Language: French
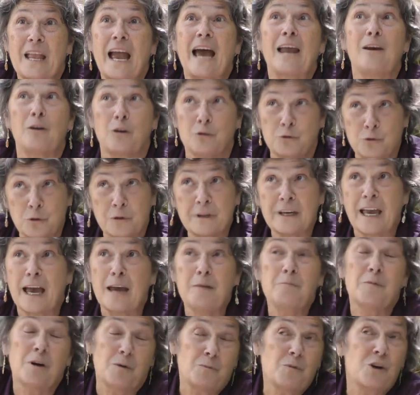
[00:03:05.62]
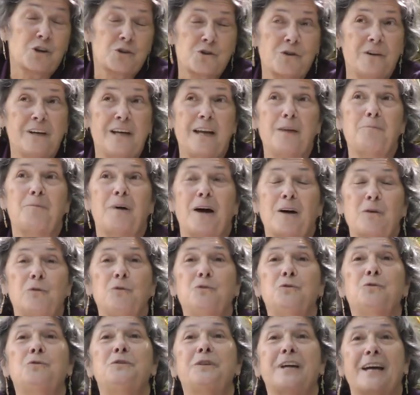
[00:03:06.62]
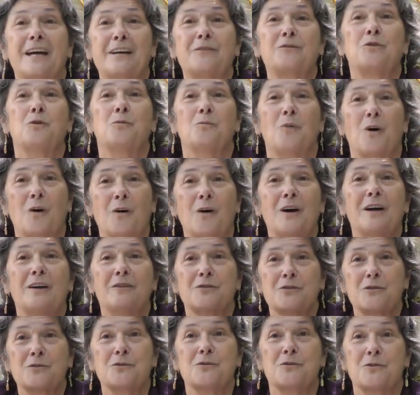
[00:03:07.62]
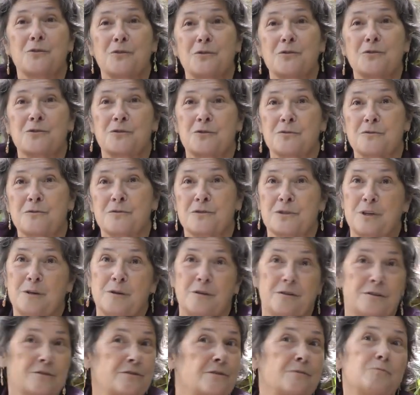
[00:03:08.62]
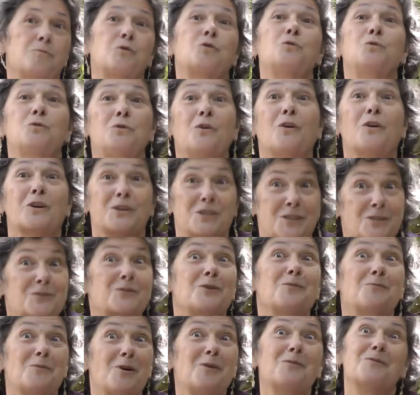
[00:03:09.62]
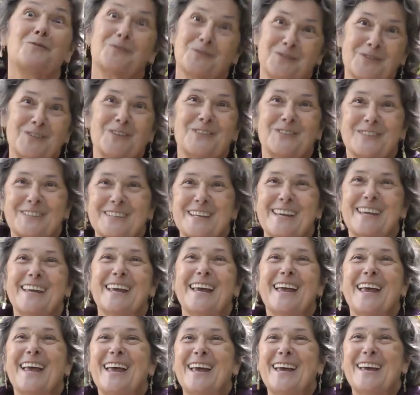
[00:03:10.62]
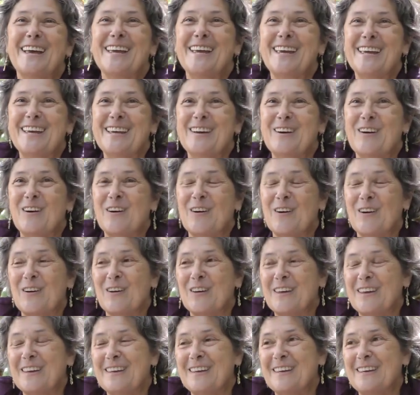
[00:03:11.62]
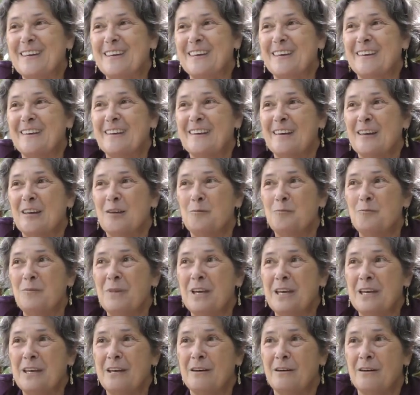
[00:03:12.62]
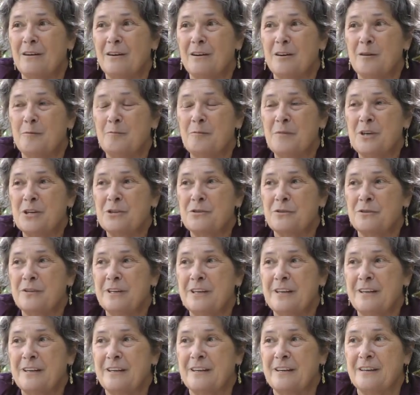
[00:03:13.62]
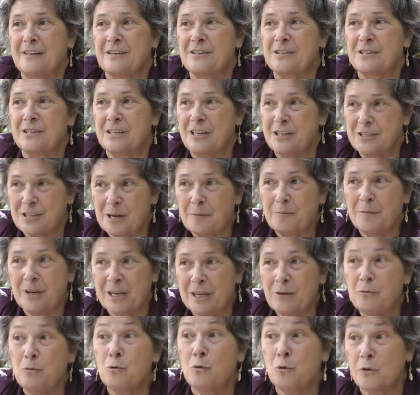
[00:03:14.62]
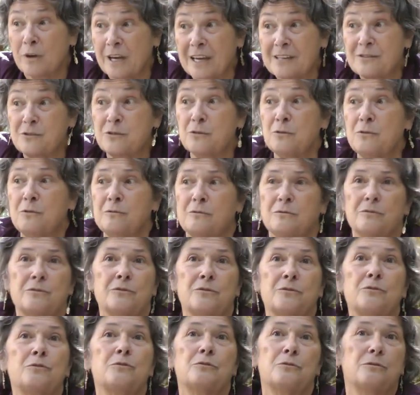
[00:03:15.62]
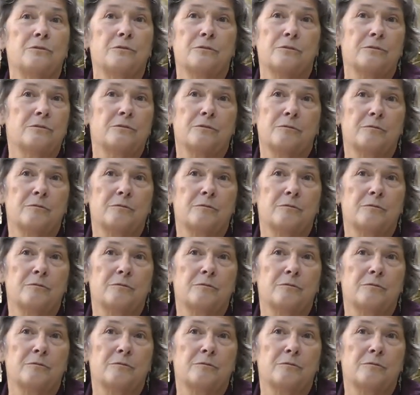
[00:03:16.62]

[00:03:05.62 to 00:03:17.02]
Alors Durkheim, moi je ne l'ai pas connu directement. Hein. j'ai beaucoup d'enregistrements, tu le sais, et, euh, mais, euh, je n'ai jamais eu l'occasion de.